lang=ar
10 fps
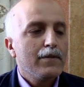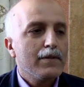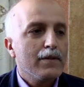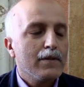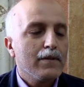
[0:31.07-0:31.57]

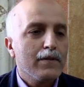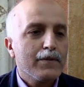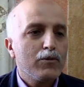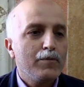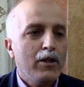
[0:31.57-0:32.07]
كيما
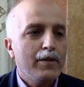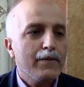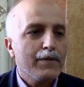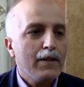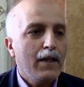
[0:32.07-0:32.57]
نقولوا
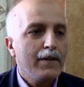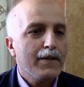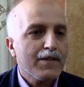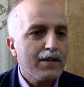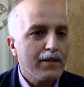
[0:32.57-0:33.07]
حنا في حاله
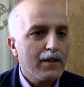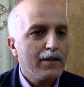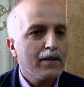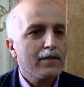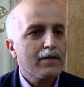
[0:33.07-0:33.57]
نفسيه
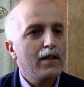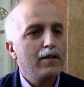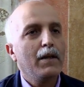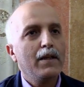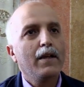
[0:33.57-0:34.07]

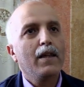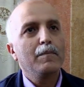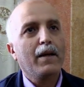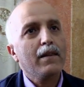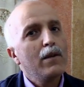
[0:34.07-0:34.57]
نتغلب على هذا
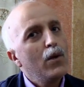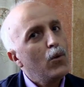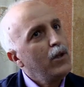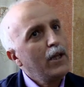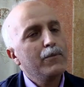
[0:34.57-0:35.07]
المرض
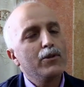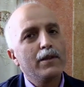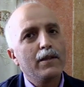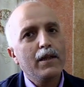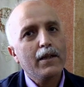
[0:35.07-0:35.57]
والحمد
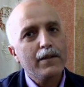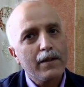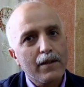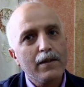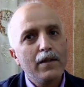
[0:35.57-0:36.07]
لله
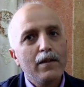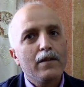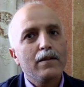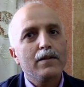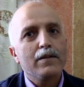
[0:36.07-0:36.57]
رانا
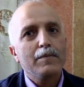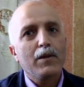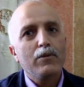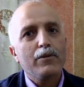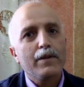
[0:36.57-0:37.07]
آه،
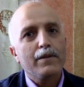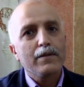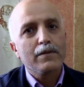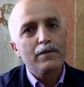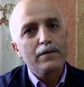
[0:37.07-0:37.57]
كما نقولوا
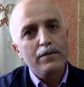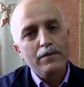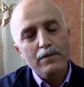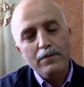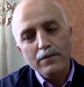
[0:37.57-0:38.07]

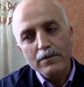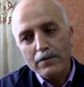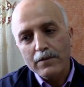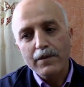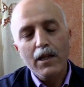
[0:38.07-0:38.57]

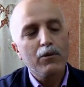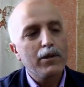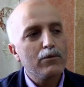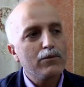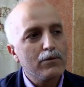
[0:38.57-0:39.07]

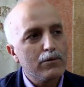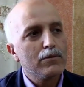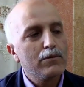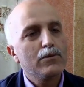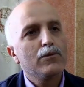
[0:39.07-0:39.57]
نداوي
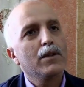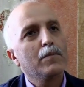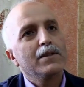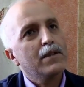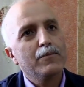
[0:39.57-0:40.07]
ولا
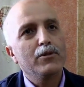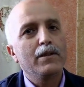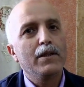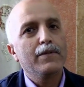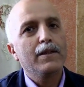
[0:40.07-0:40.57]
باس الحمد
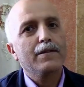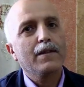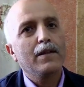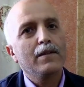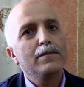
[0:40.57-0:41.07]
لله في هذه
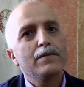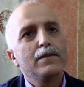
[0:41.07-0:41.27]
الساعه